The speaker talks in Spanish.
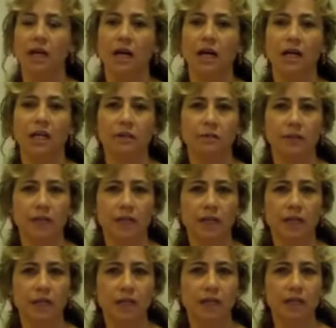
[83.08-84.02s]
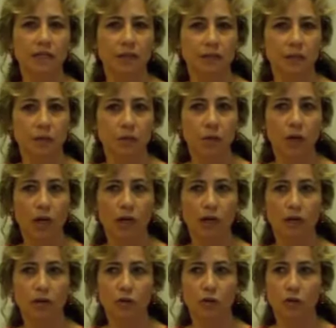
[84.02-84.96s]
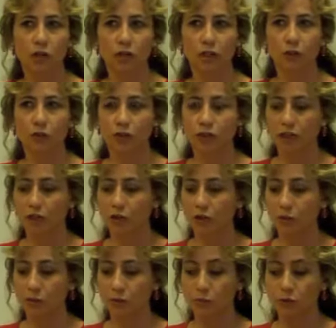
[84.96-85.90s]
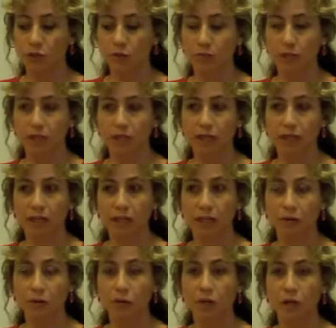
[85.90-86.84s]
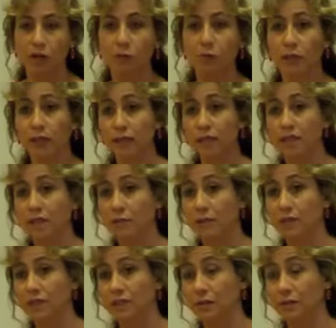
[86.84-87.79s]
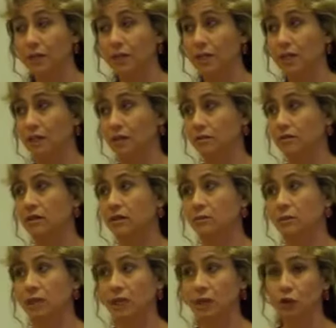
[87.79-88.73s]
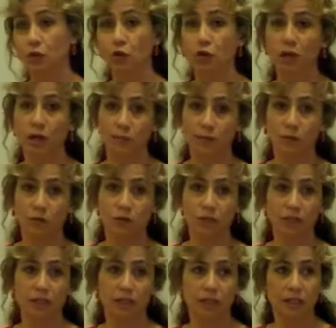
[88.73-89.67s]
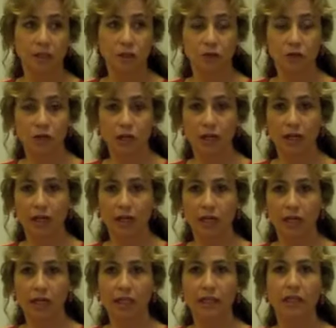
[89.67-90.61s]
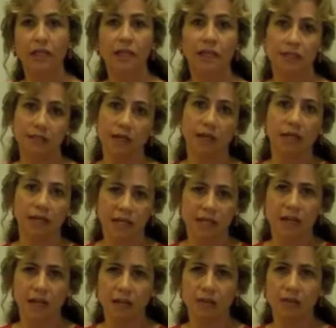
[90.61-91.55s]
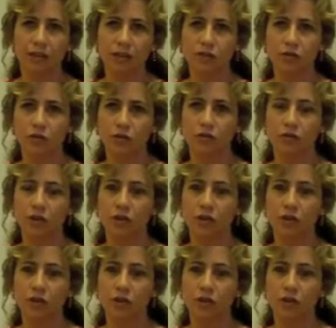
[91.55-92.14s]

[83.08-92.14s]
A nivel individual, los retos que ahora mismo se plantea el abogado precisamente vienen, terminando con la pregunta anterior, a raíz de esta ley de acceso